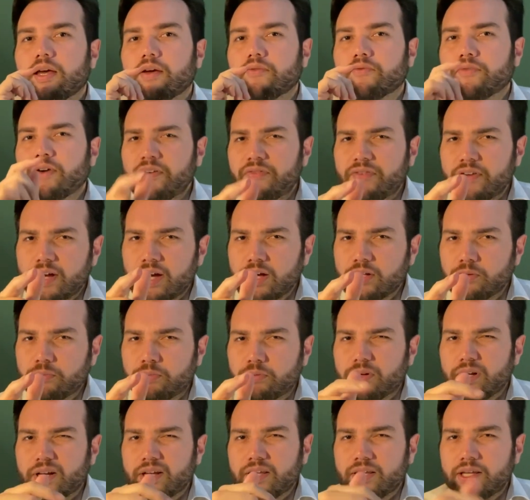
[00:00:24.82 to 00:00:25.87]
Vai ficando
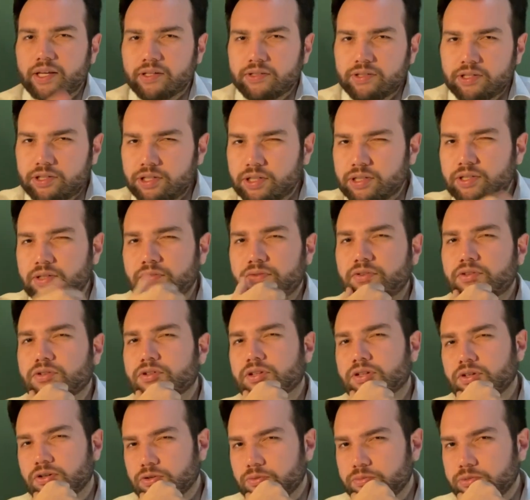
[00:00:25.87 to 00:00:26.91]
por aqui, assiste esse vídeo
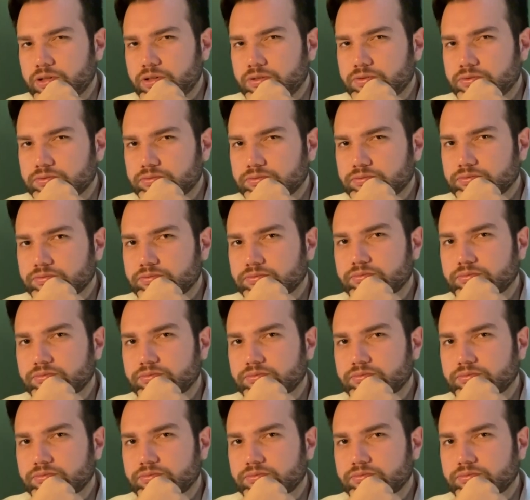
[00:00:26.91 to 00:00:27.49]
aqui comigo,